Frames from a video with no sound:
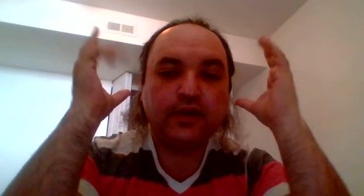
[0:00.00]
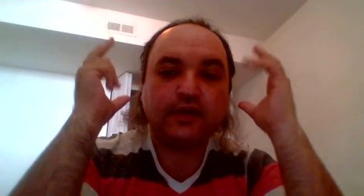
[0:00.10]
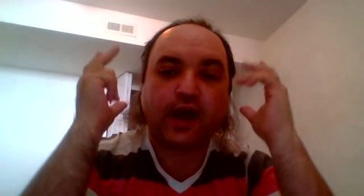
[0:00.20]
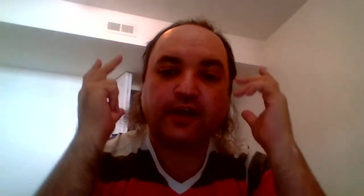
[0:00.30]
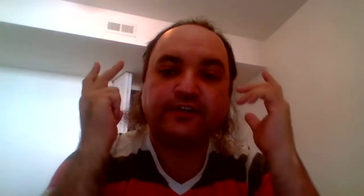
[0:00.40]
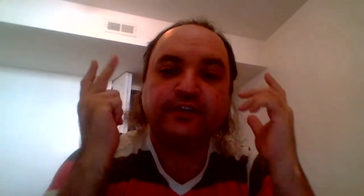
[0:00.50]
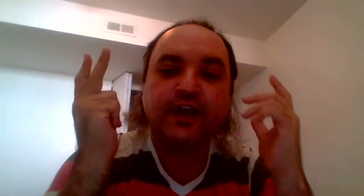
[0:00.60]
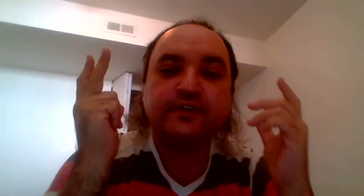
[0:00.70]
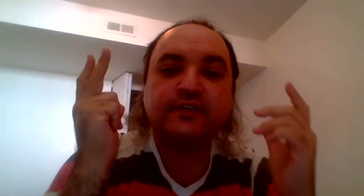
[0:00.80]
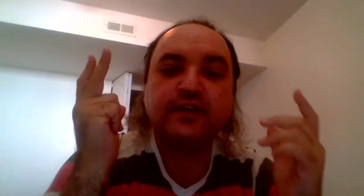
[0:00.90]

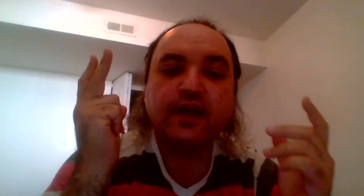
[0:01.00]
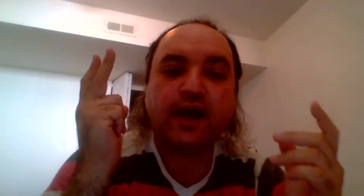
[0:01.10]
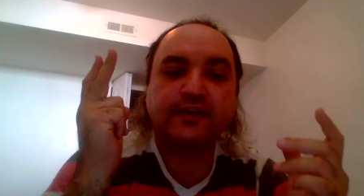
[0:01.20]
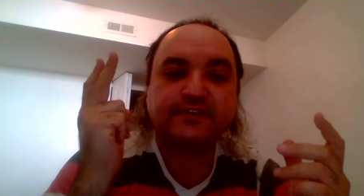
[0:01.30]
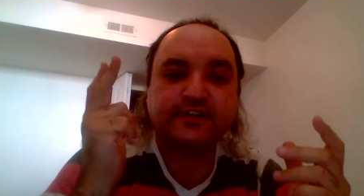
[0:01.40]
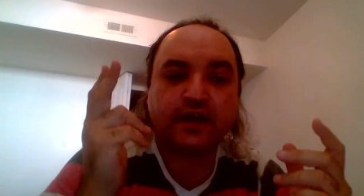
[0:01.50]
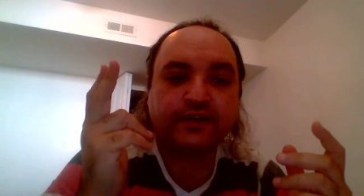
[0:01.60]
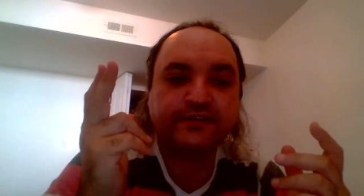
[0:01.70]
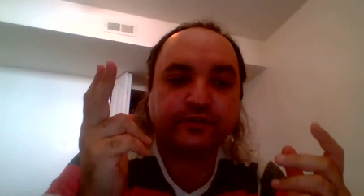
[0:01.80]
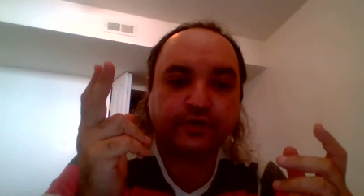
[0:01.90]
Координат
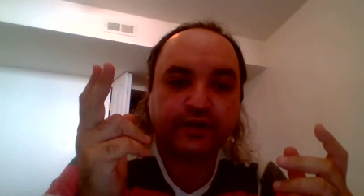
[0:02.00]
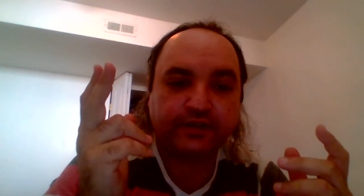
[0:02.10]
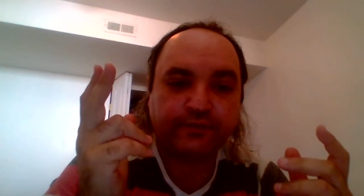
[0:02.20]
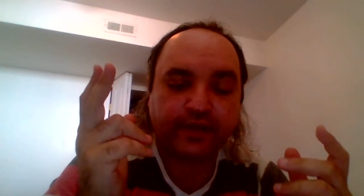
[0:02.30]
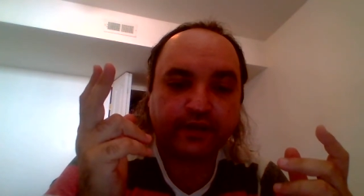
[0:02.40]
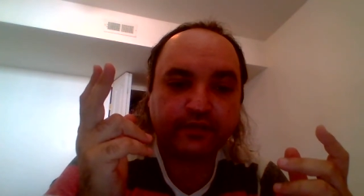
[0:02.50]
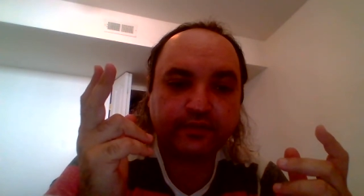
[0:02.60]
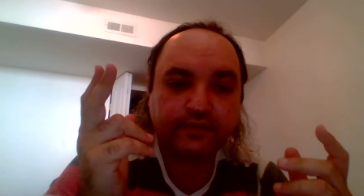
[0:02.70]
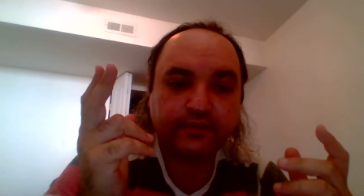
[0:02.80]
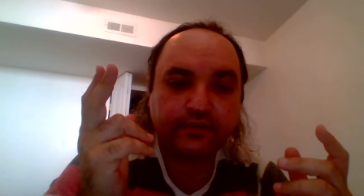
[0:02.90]
осталось только две.
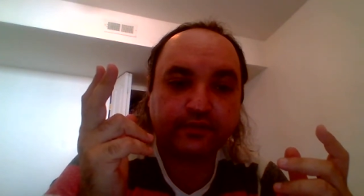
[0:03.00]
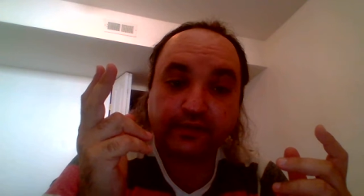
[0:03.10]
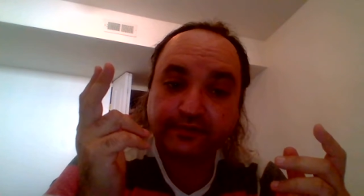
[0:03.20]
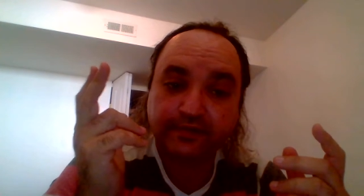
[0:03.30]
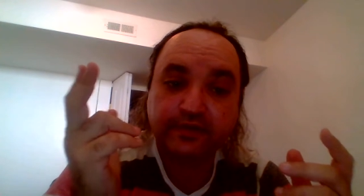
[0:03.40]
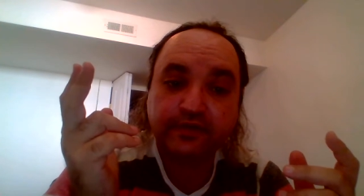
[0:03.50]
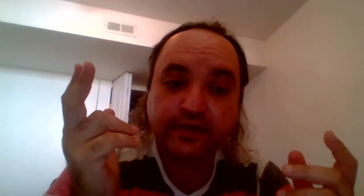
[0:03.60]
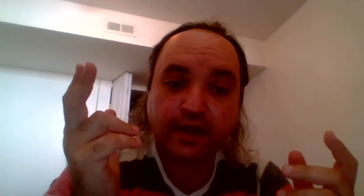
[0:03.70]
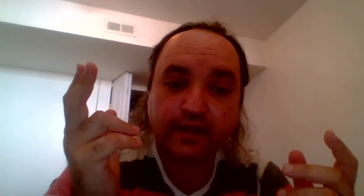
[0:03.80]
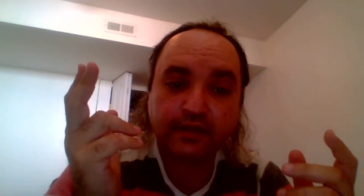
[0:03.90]
Есть ты и
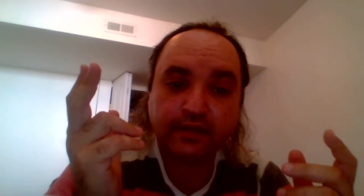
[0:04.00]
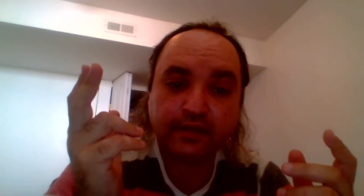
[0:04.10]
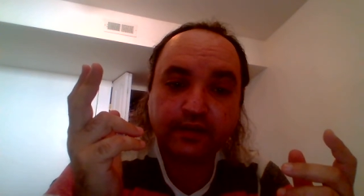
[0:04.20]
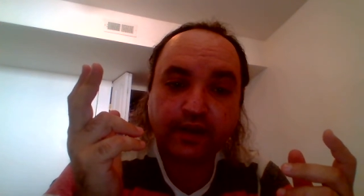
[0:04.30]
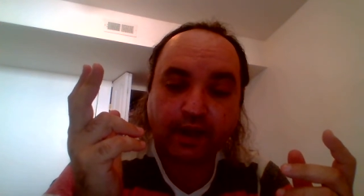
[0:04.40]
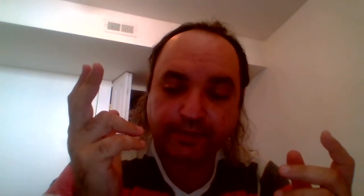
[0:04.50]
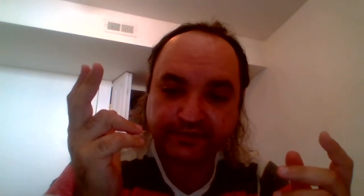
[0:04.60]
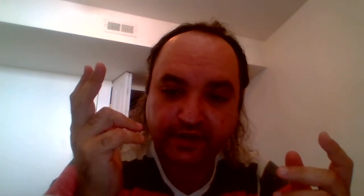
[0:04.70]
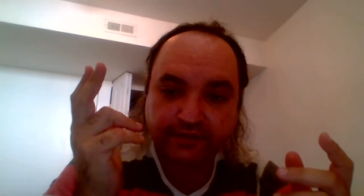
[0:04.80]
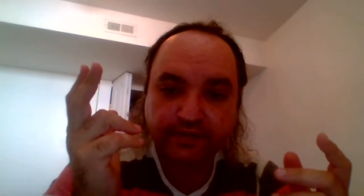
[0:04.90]
я, а
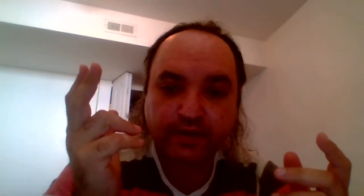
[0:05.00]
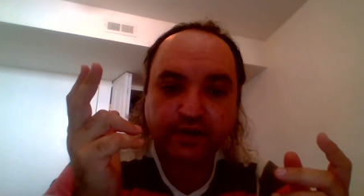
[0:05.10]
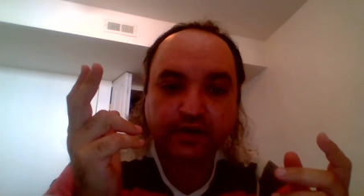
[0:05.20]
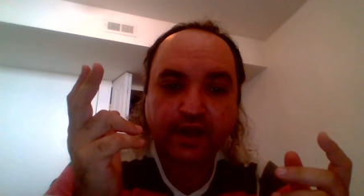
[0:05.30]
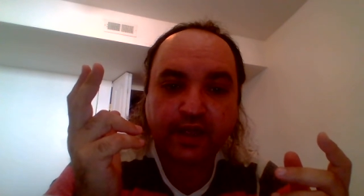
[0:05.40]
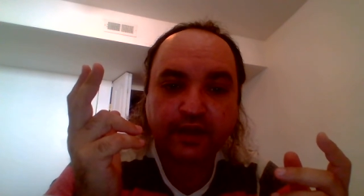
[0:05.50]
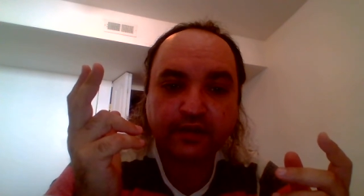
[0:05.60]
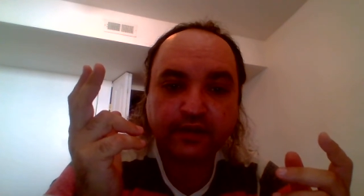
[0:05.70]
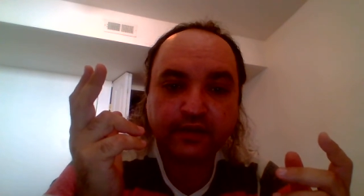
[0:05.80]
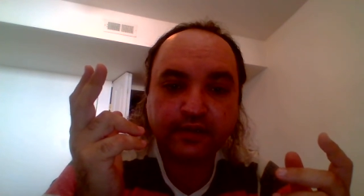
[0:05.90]
посреди, моргая,
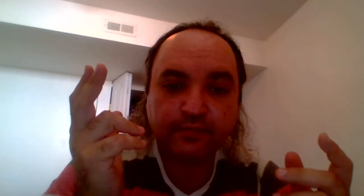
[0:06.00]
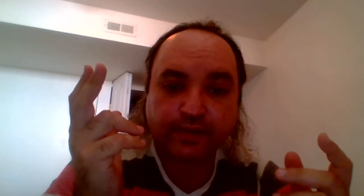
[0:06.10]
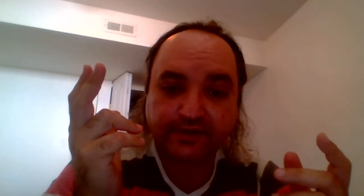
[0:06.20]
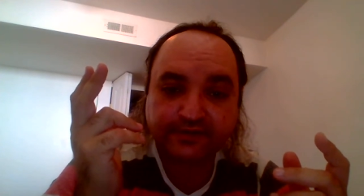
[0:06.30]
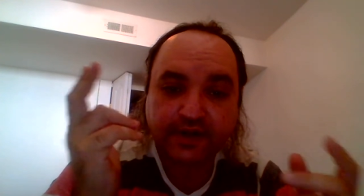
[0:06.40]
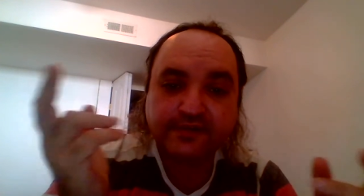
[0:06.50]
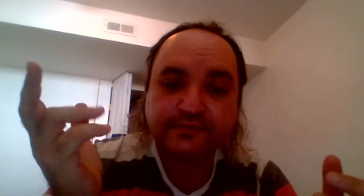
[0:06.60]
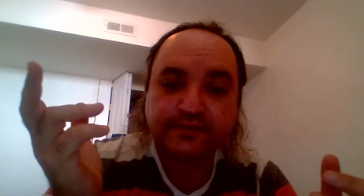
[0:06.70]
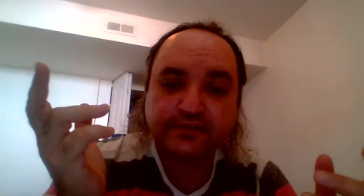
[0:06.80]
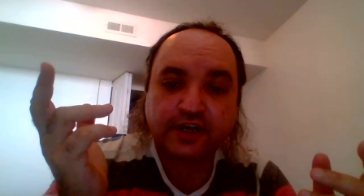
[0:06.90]

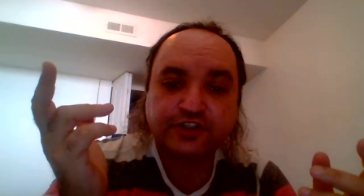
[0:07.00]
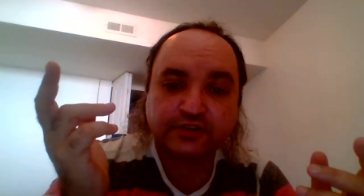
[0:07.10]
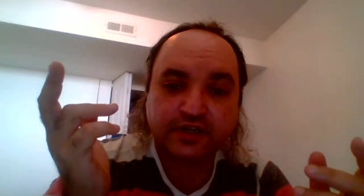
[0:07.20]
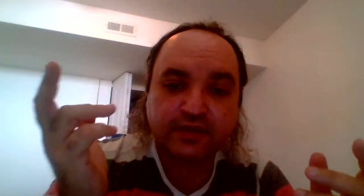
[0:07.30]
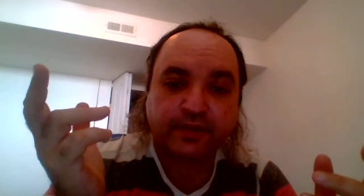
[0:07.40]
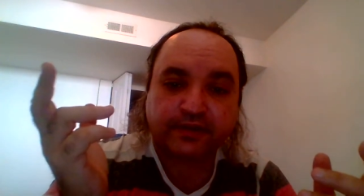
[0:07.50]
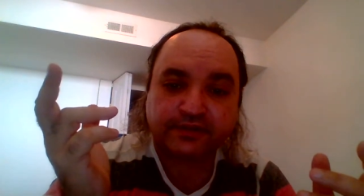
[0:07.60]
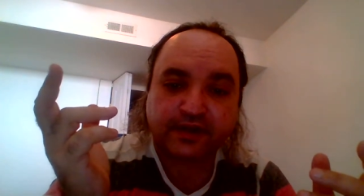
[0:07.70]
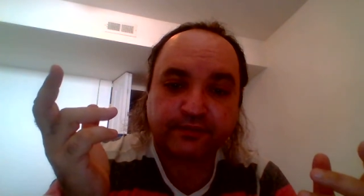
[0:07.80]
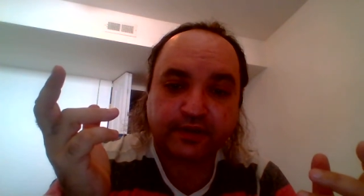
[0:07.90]
пространство скачет рыбой на
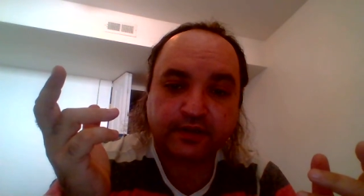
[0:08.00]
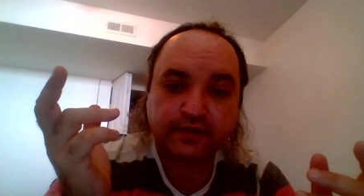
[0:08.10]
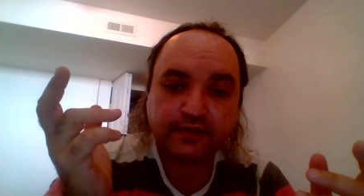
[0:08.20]
траве.